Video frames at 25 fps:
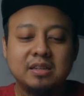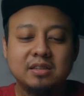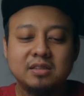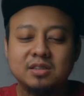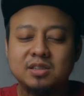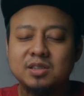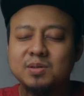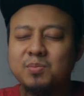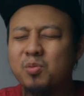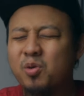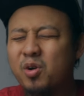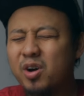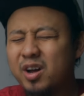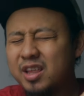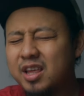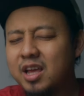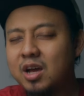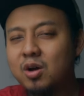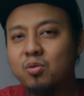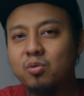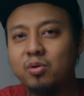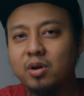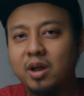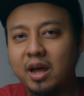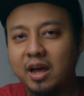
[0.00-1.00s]

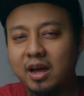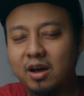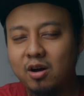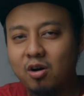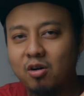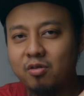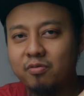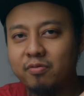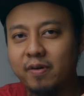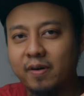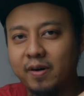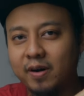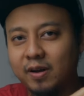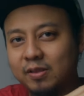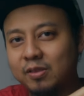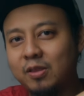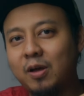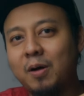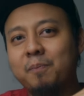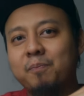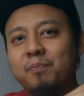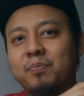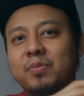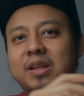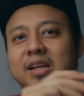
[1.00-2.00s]
semuanya udah over the
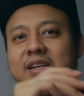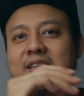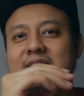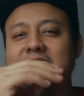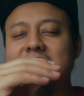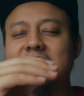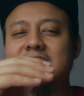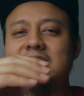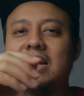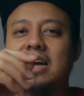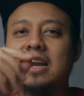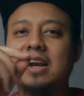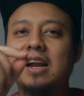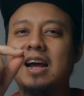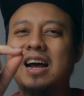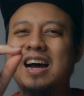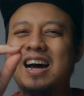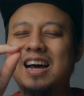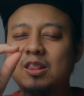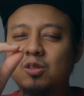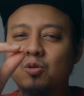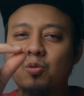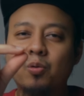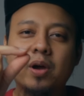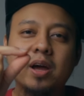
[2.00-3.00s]
top secara
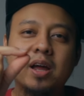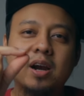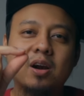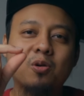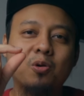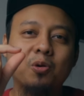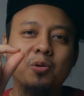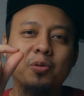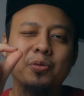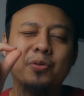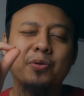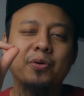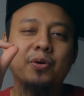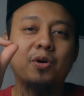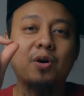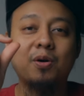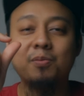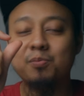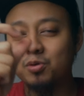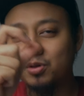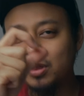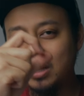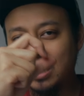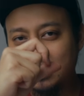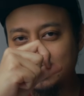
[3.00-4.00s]
hardware untuk
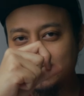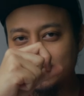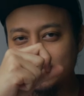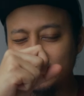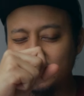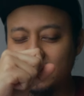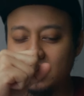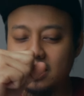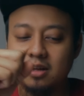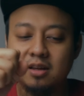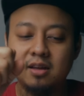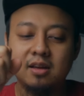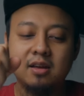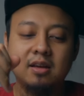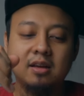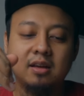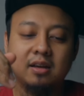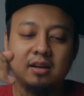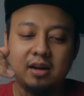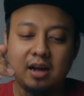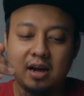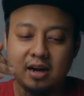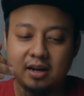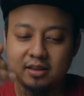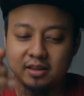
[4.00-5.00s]
komputasi lah
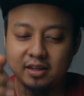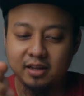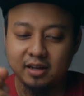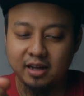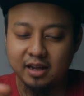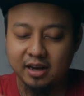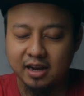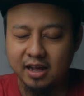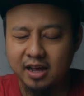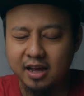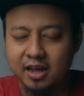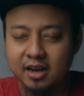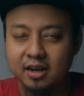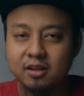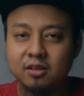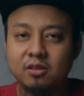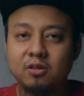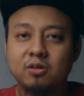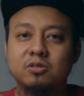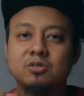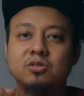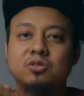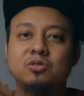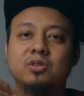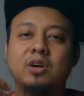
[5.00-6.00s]
nggak ketinggalan
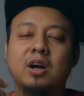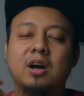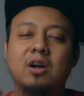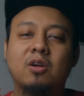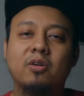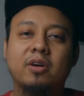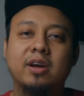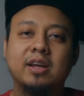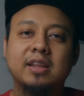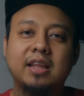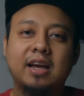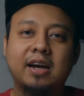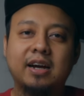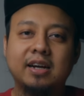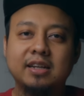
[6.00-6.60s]
terus juga kalau kita